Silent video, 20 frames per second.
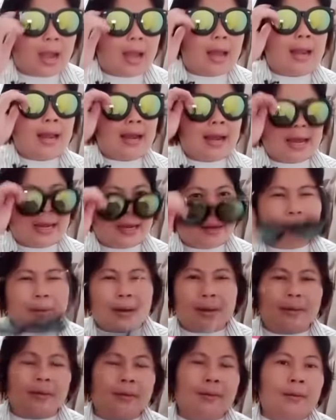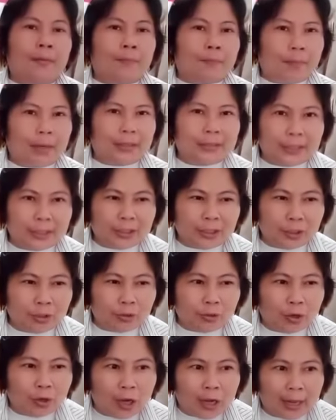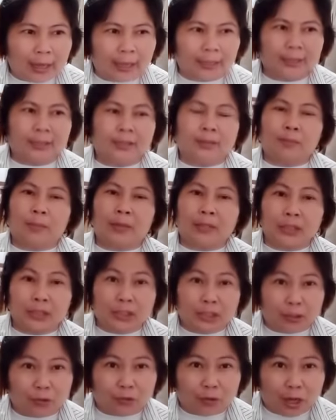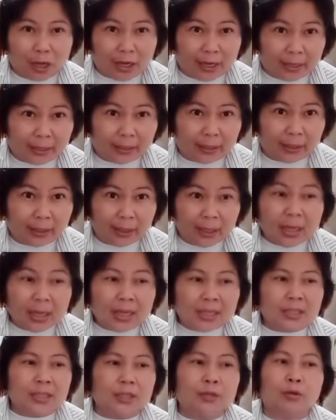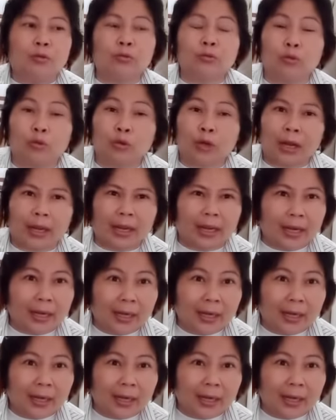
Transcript: Alangan naman magsisinungaling, magsisinungaling si Dr.